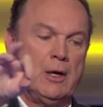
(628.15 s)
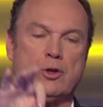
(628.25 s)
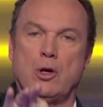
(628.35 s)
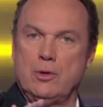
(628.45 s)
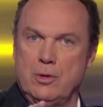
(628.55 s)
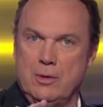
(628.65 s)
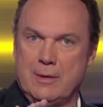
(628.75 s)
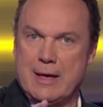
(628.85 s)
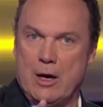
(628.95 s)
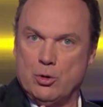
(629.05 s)
32,
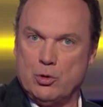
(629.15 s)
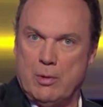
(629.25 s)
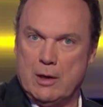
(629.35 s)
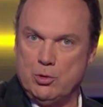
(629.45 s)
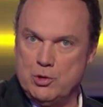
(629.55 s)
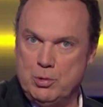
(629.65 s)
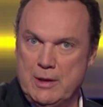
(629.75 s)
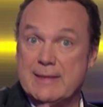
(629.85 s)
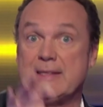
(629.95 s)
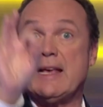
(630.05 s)
43, tout de
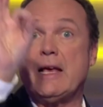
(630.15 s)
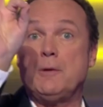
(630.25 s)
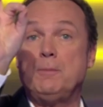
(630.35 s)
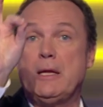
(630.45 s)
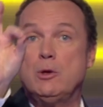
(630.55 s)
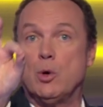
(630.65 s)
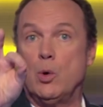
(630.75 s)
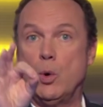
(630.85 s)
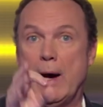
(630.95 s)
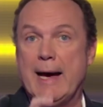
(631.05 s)
suite, 5 000
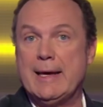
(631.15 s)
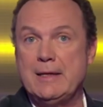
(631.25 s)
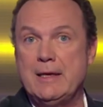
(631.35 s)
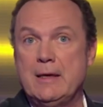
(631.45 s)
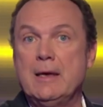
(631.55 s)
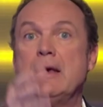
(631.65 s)
euros à gagner.